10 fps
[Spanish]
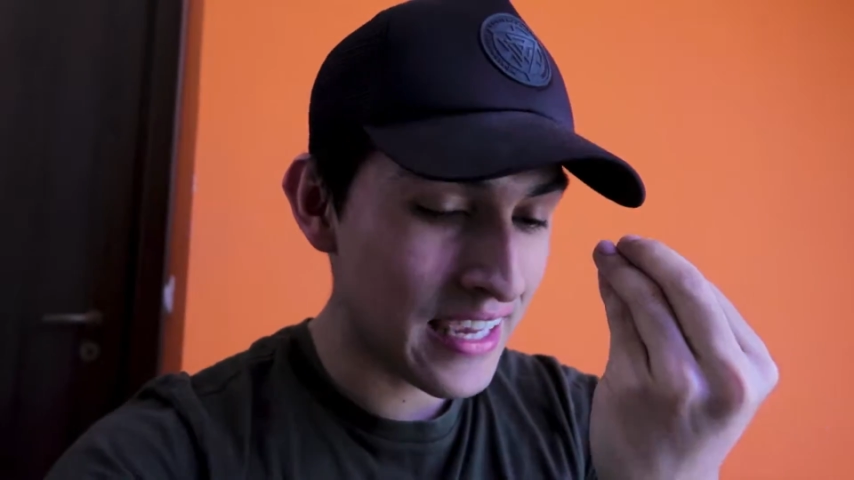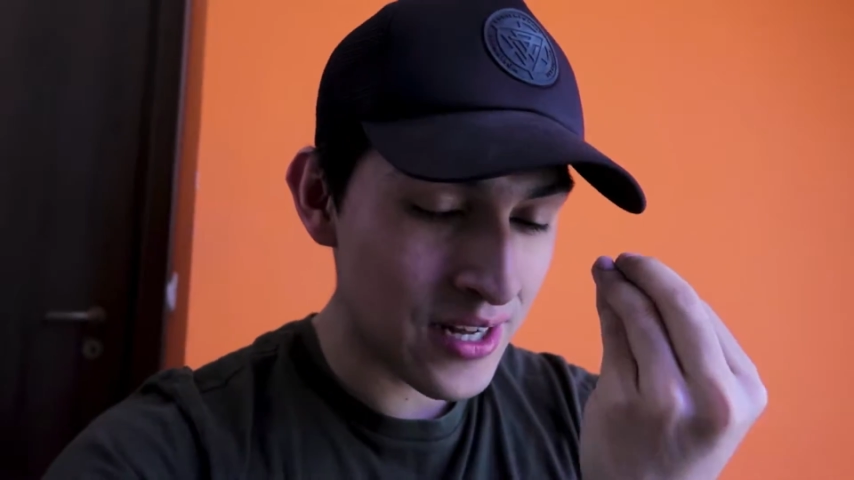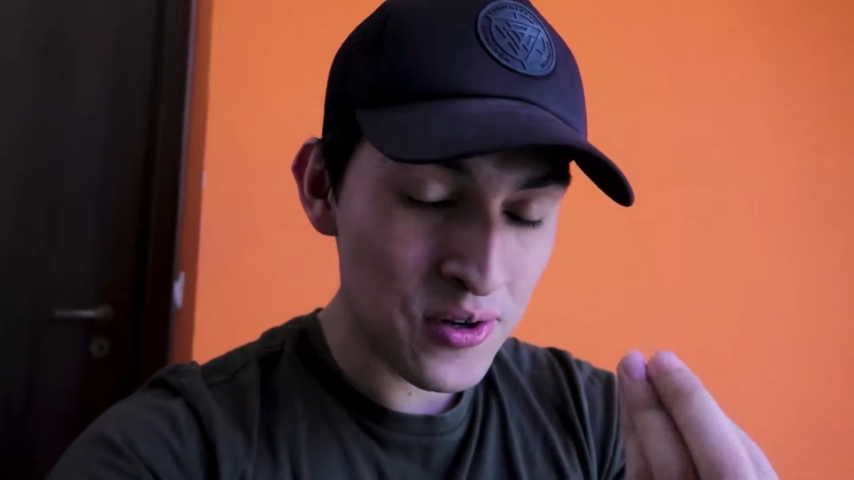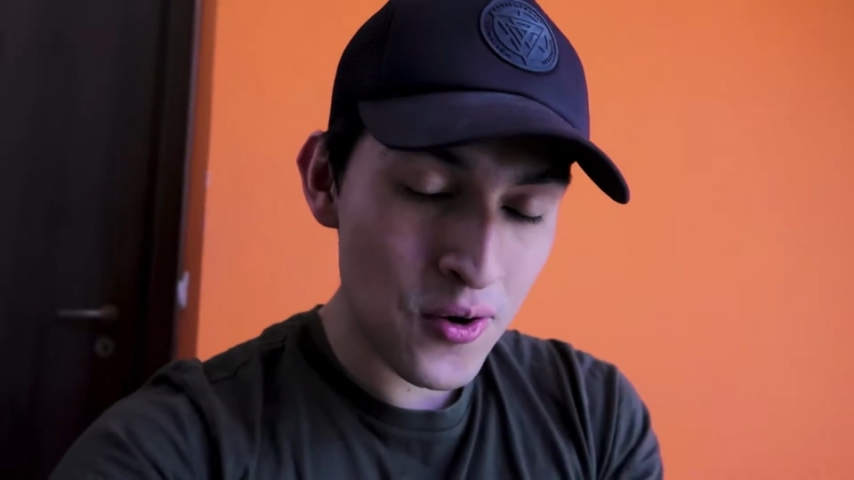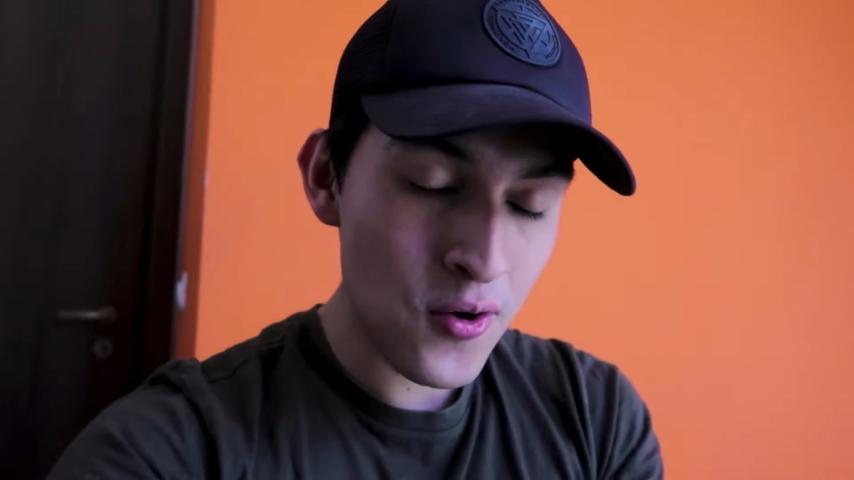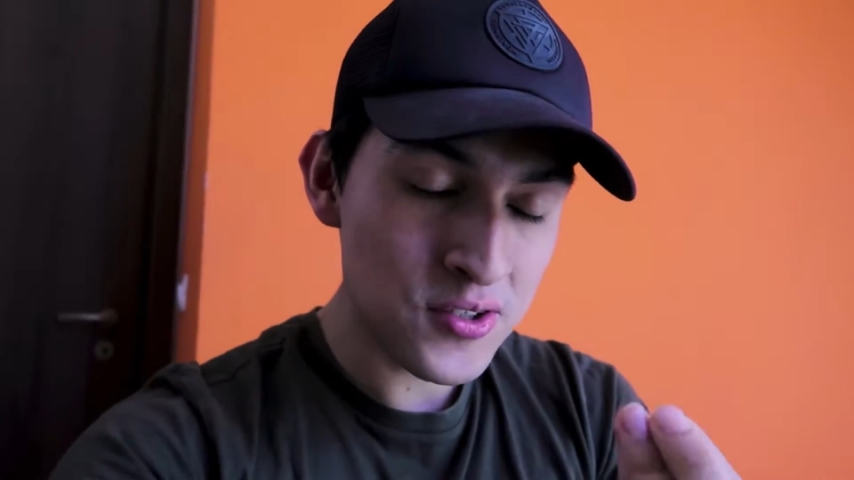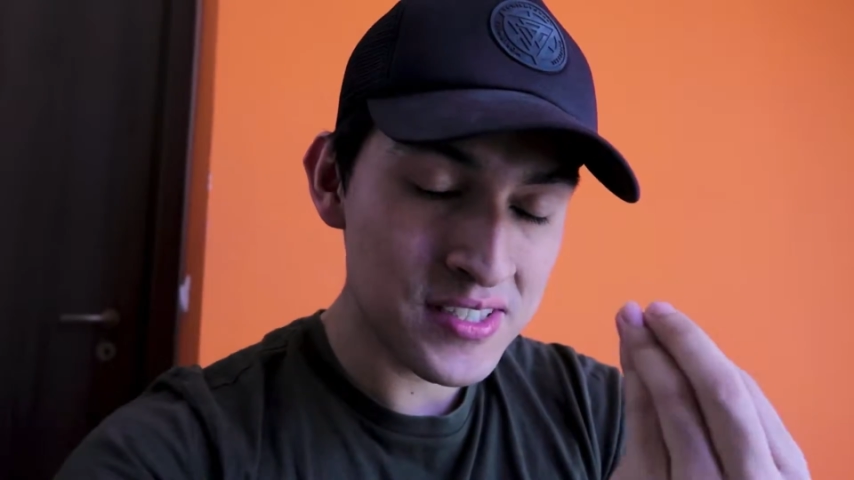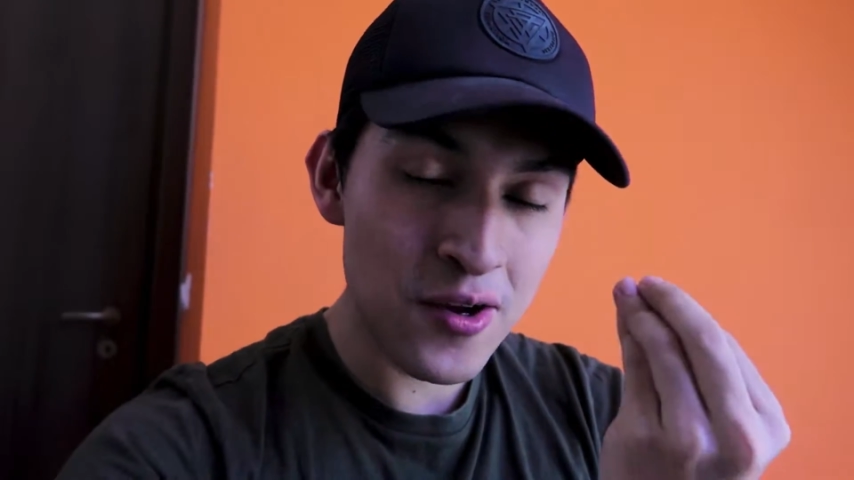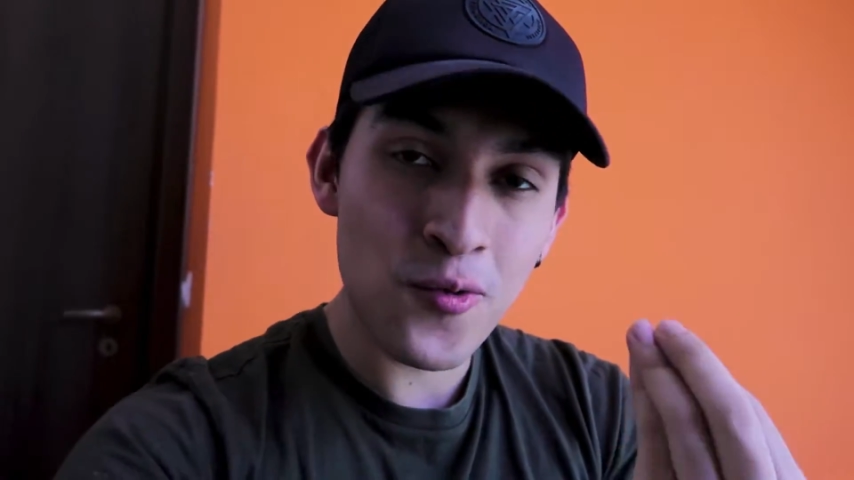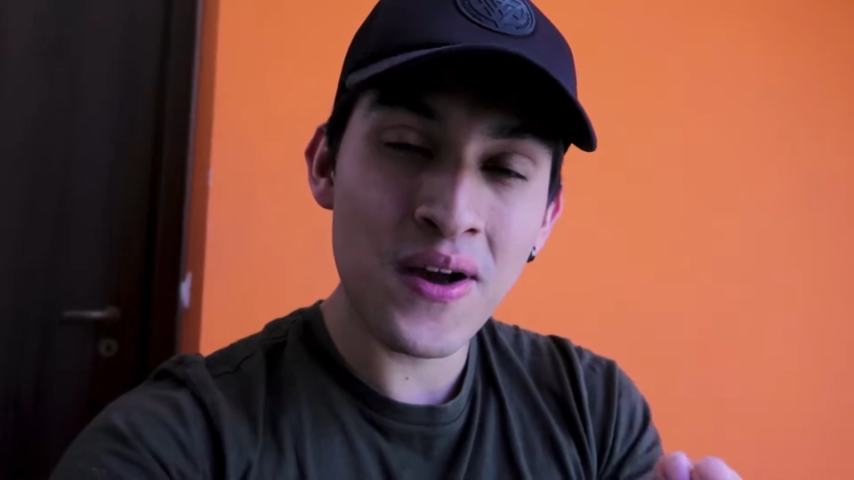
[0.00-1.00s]
que no
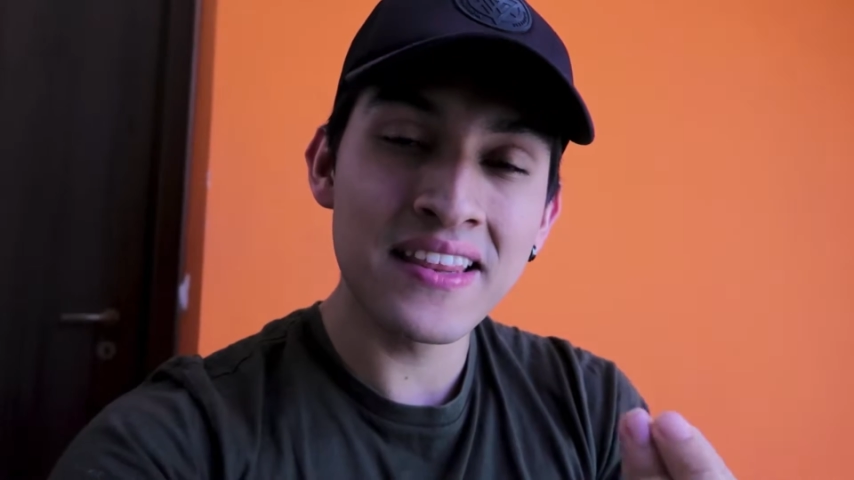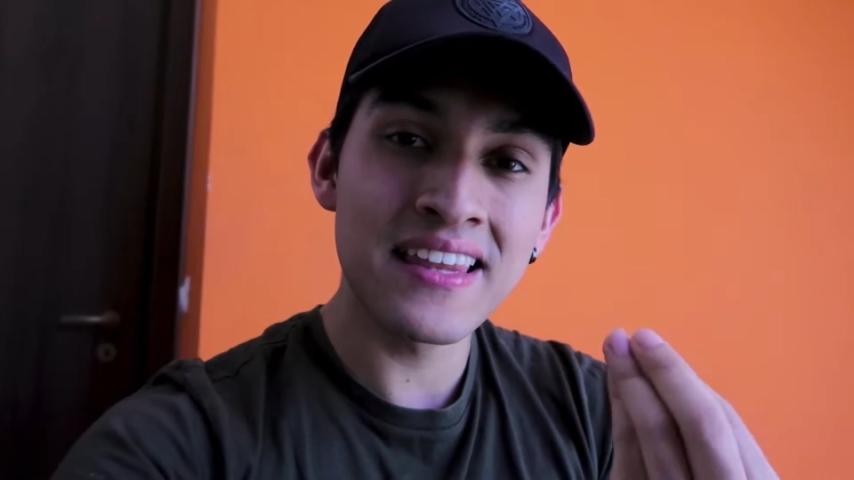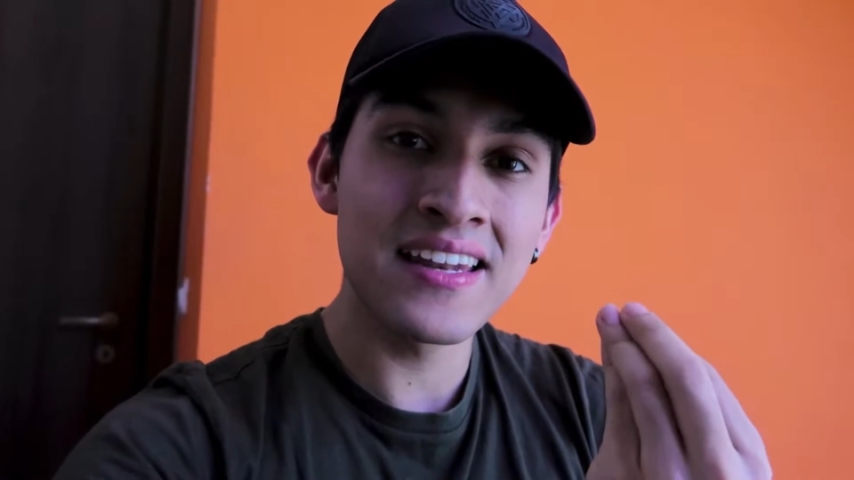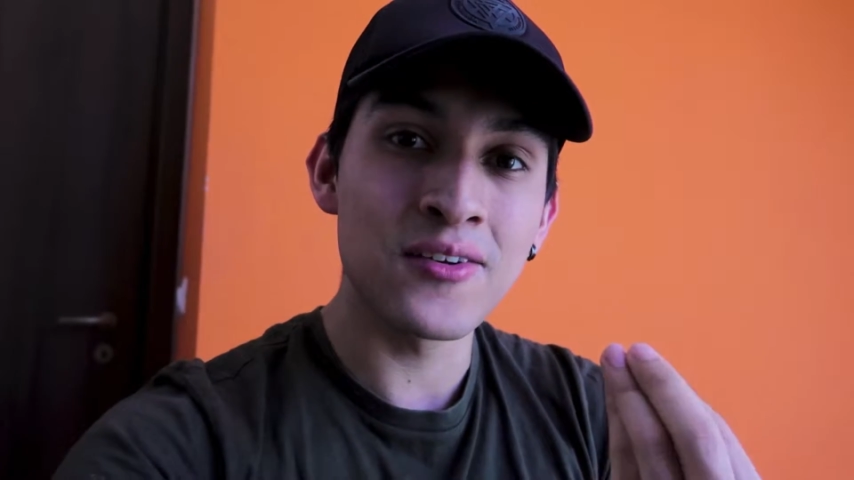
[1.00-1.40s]
se encuentra